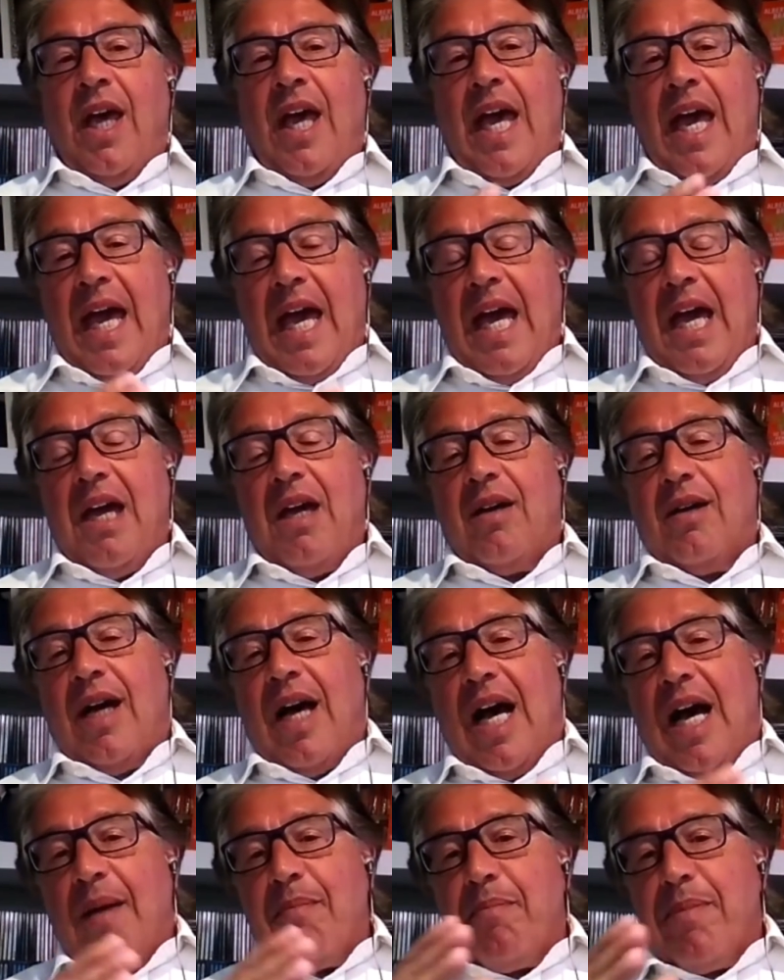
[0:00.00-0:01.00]
è
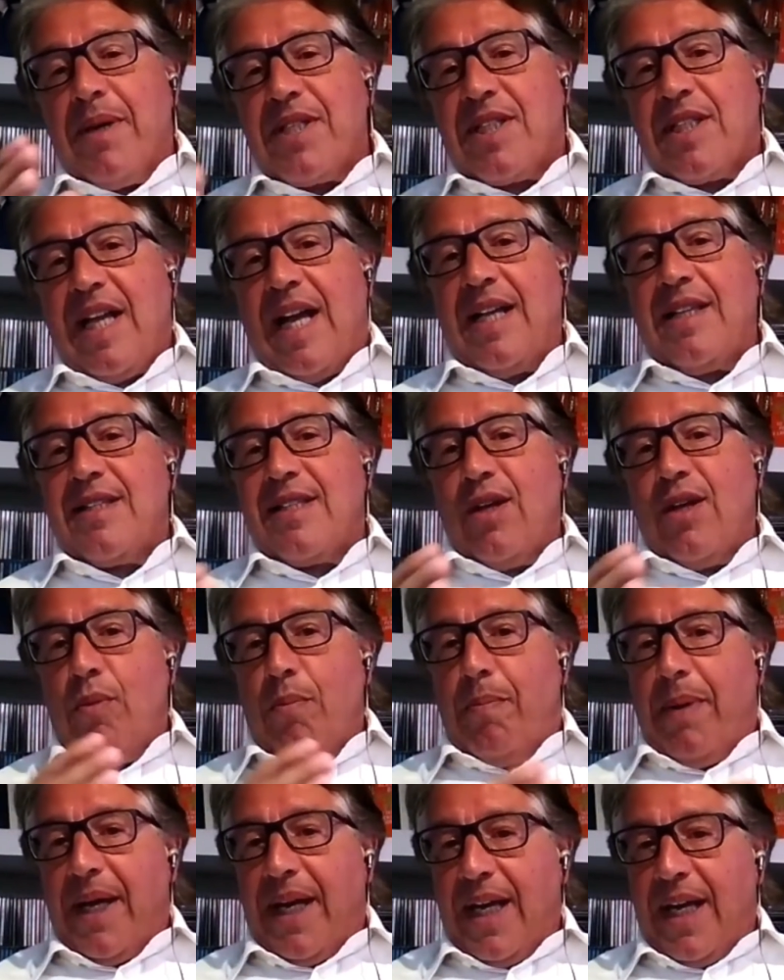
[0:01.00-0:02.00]
abbastanza un
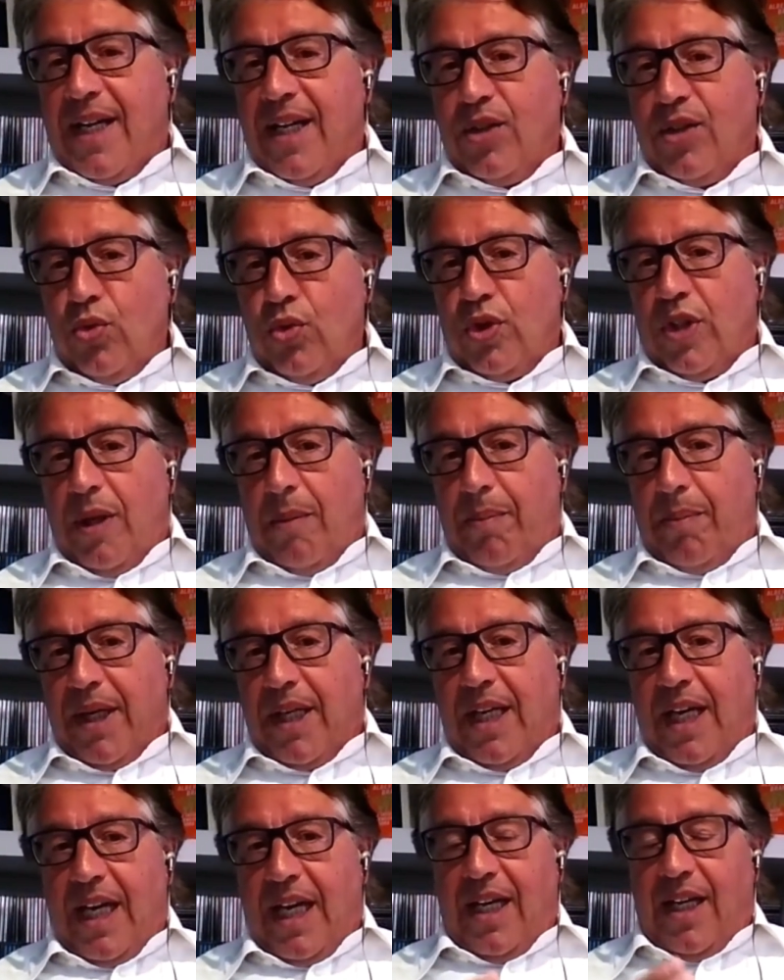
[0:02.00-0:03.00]
paracadute
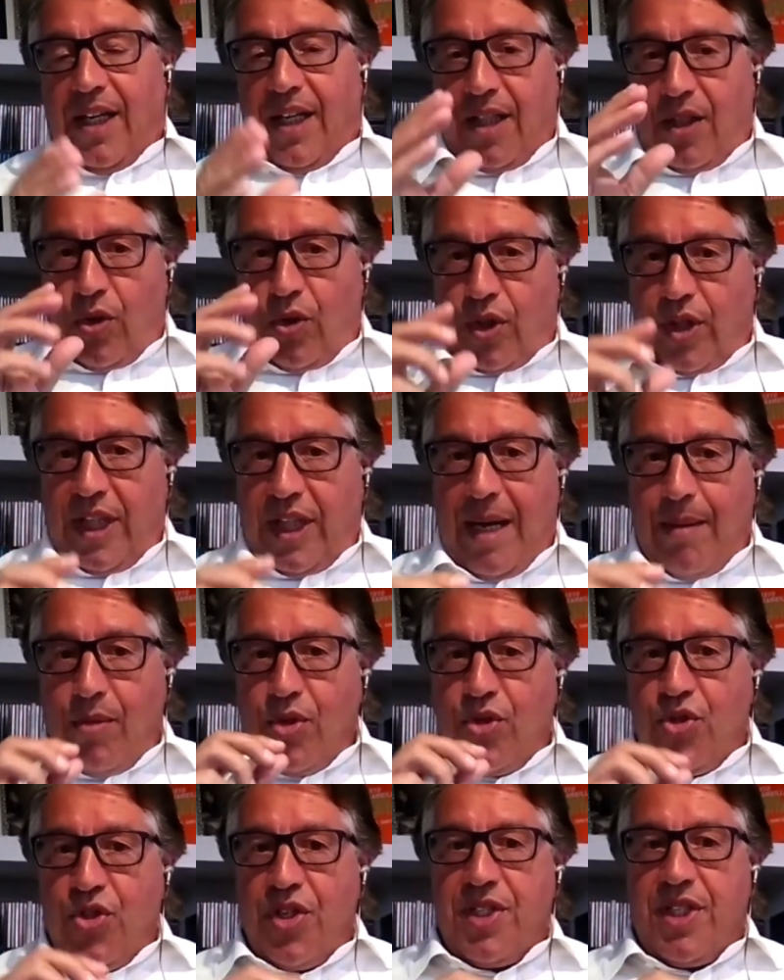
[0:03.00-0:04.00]
perché
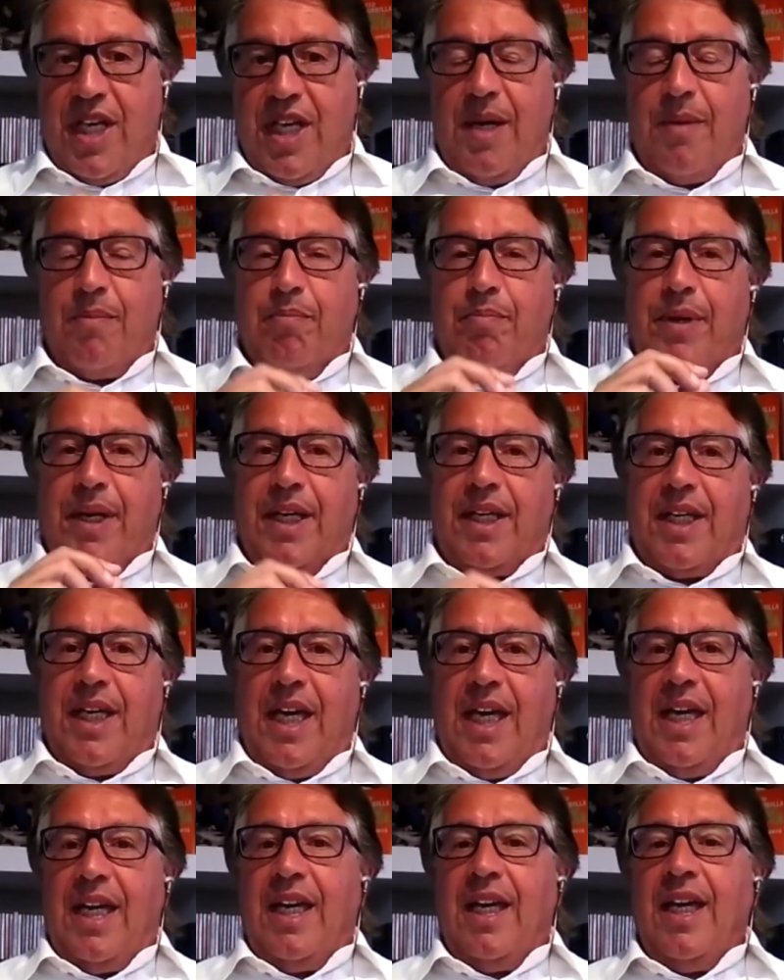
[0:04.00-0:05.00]
ricordiamoci sempre
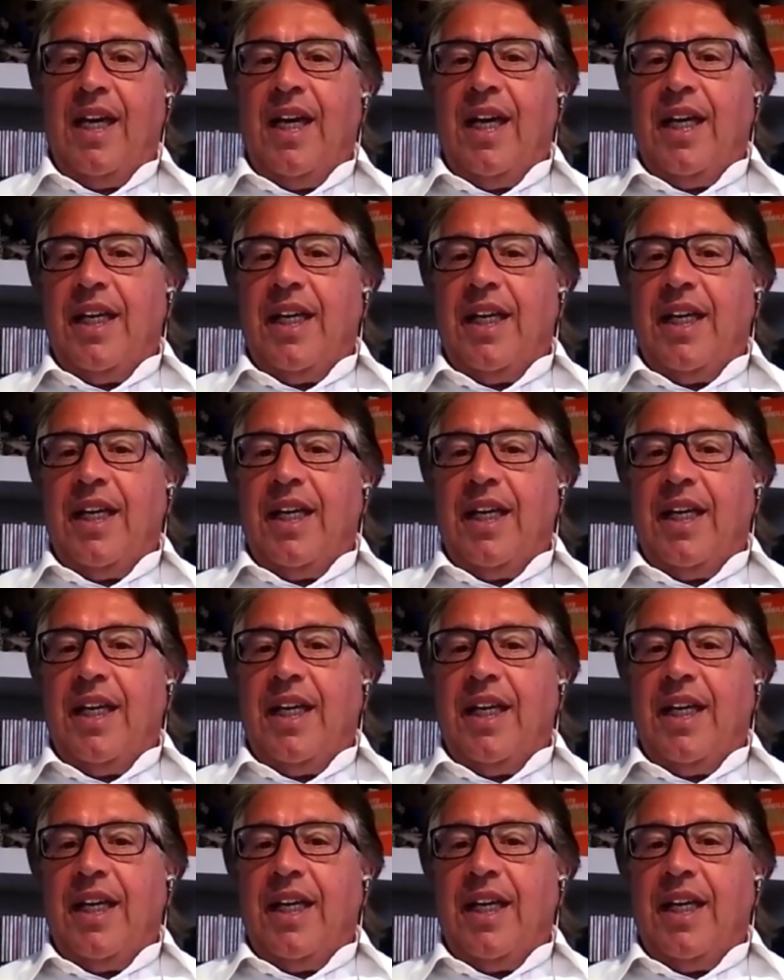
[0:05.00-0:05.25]
che